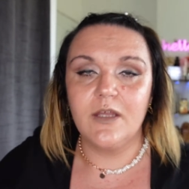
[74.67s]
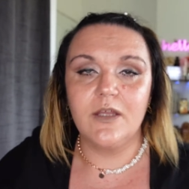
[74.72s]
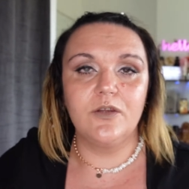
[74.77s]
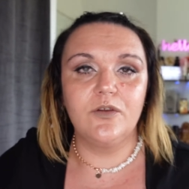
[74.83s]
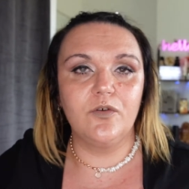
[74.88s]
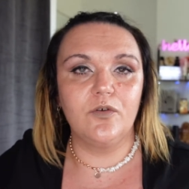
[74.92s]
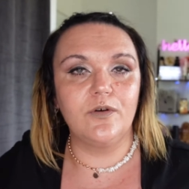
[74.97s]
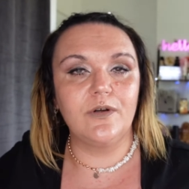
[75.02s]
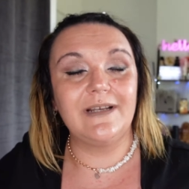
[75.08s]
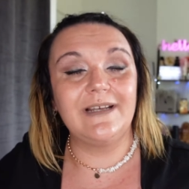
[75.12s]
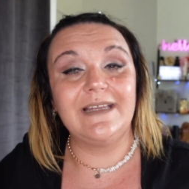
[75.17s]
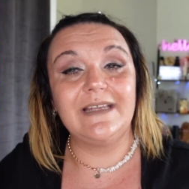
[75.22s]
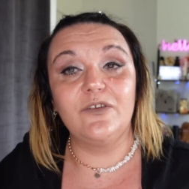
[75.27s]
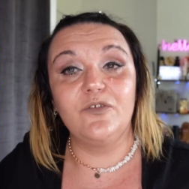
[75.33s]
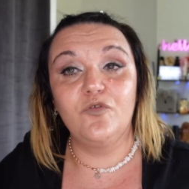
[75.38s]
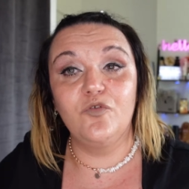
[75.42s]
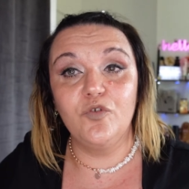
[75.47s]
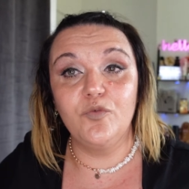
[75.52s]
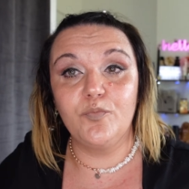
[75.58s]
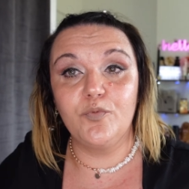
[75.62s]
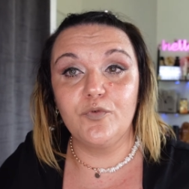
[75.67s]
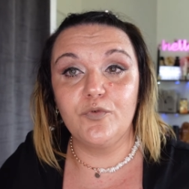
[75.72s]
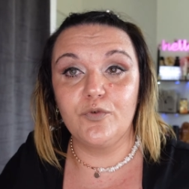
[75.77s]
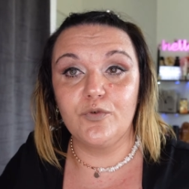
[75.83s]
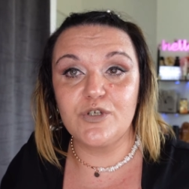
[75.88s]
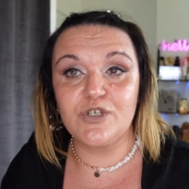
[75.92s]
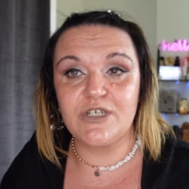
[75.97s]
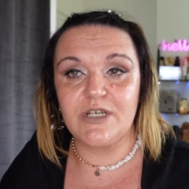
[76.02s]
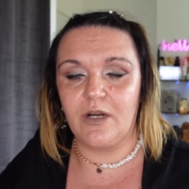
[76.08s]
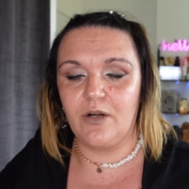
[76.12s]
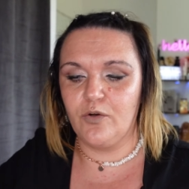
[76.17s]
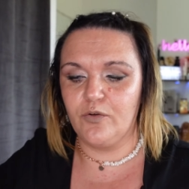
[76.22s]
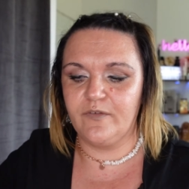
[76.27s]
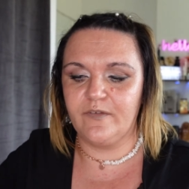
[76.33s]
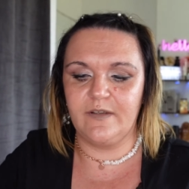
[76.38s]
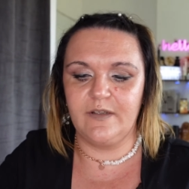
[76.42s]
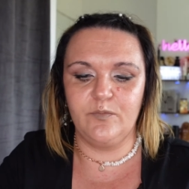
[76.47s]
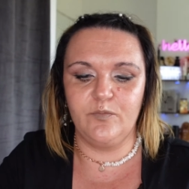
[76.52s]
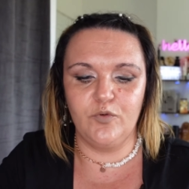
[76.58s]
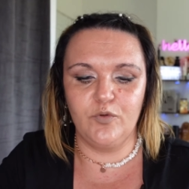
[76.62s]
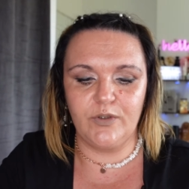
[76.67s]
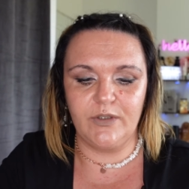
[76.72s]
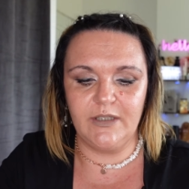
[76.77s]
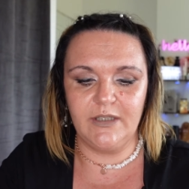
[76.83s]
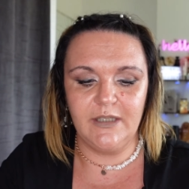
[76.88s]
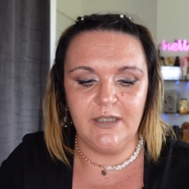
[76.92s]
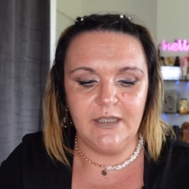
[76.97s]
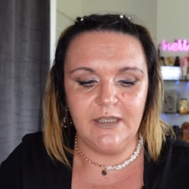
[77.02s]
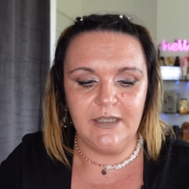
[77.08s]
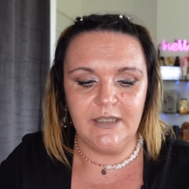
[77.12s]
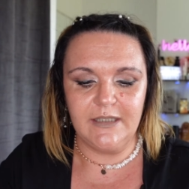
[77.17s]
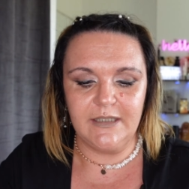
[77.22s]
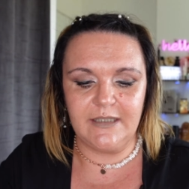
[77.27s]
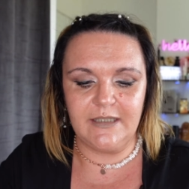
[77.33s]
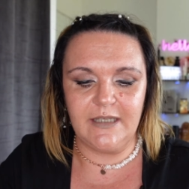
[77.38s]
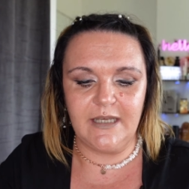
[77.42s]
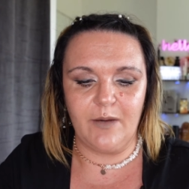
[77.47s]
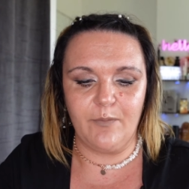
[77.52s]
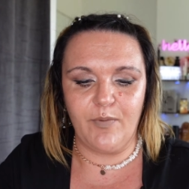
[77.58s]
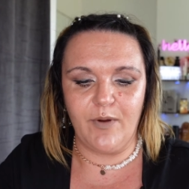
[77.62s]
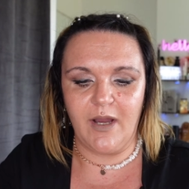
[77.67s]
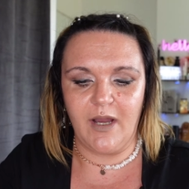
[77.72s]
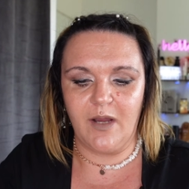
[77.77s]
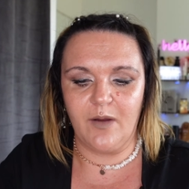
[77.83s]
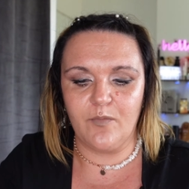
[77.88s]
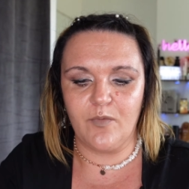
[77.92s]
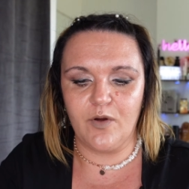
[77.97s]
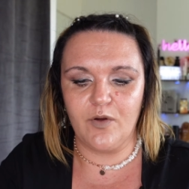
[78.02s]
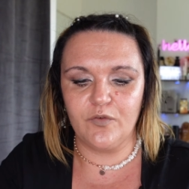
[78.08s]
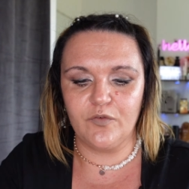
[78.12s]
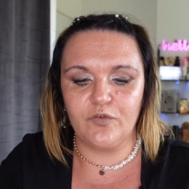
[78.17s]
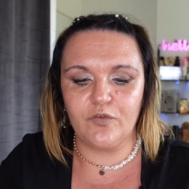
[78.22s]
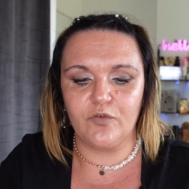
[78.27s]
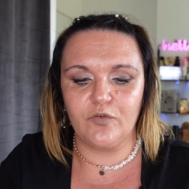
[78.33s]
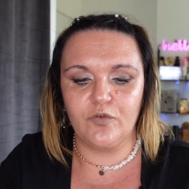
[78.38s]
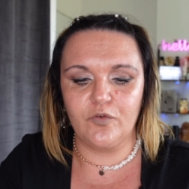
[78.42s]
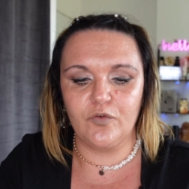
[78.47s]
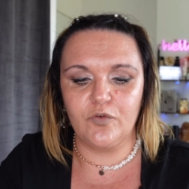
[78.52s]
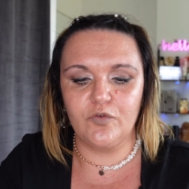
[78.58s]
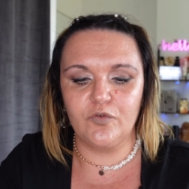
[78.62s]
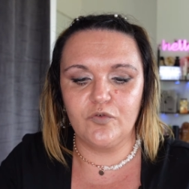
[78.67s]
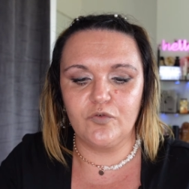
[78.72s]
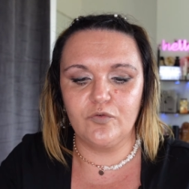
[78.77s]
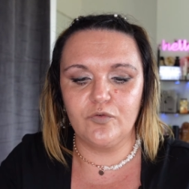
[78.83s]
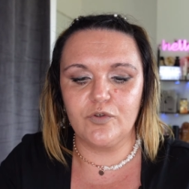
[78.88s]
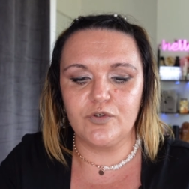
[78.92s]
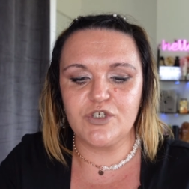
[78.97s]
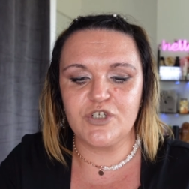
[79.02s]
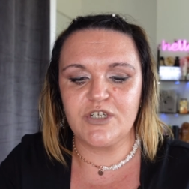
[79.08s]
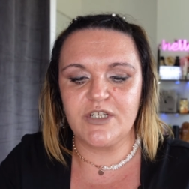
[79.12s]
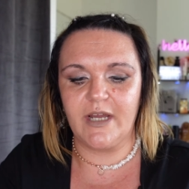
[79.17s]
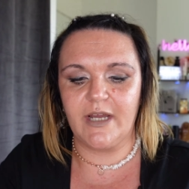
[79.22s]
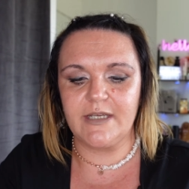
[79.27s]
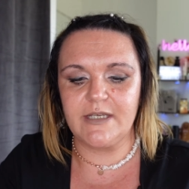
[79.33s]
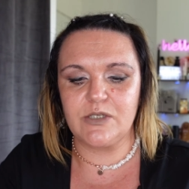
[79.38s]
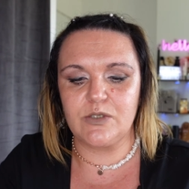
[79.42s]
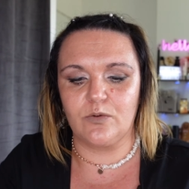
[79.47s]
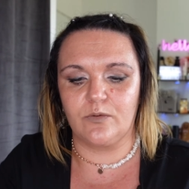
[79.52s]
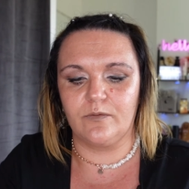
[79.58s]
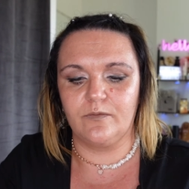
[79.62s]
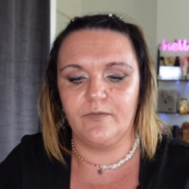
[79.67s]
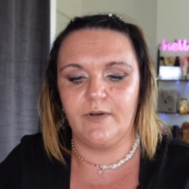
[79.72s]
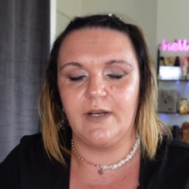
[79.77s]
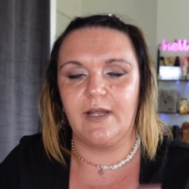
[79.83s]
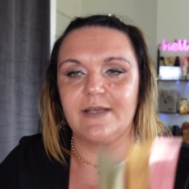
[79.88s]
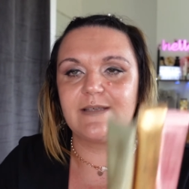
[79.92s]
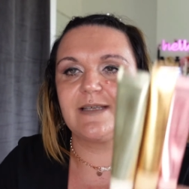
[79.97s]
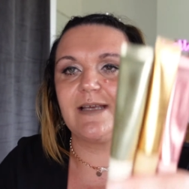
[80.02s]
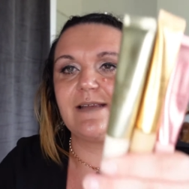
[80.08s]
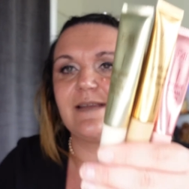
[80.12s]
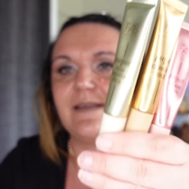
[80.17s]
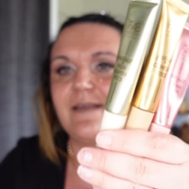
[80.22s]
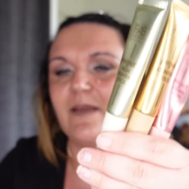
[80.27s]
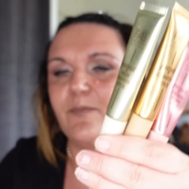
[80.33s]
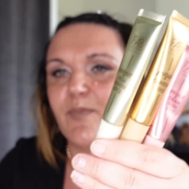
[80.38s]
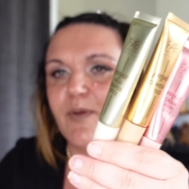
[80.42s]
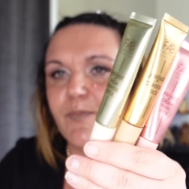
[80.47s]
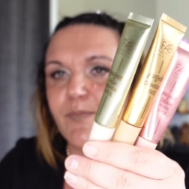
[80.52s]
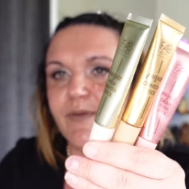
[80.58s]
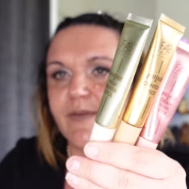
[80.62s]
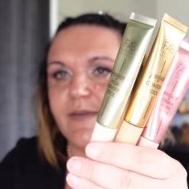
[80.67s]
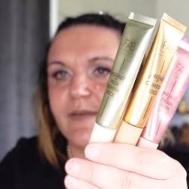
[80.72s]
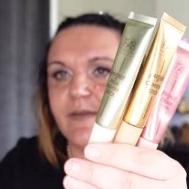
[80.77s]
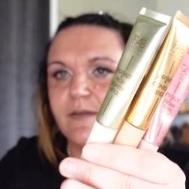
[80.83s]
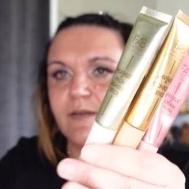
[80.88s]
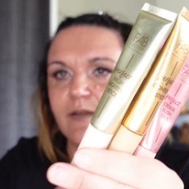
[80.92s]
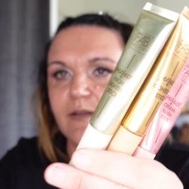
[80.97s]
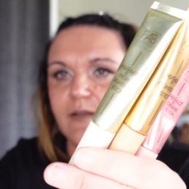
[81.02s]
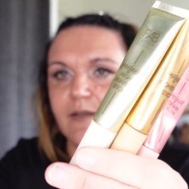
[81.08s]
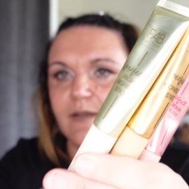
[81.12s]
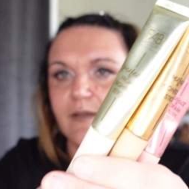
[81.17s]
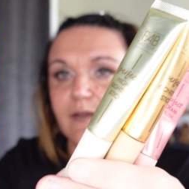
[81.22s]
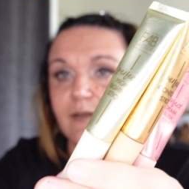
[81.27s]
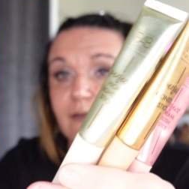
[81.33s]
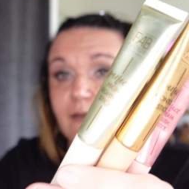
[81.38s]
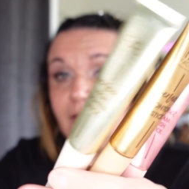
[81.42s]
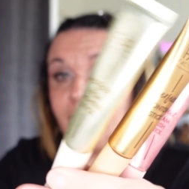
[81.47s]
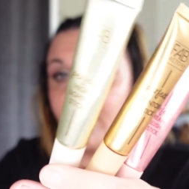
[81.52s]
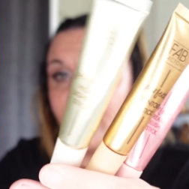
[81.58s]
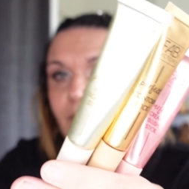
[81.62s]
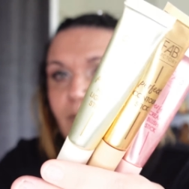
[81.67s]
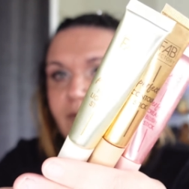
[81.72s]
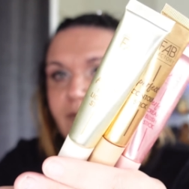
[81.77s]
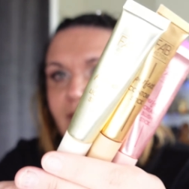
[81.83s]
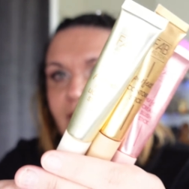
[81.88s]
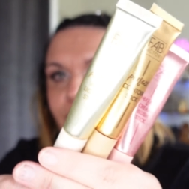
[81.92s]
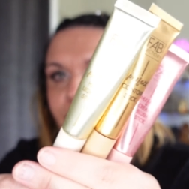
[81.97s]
donc les dupes de Charlotte Tilbury qui apparemment sont de retour chez Action. Voilà, ça c'est des pépites. C'est vraiment des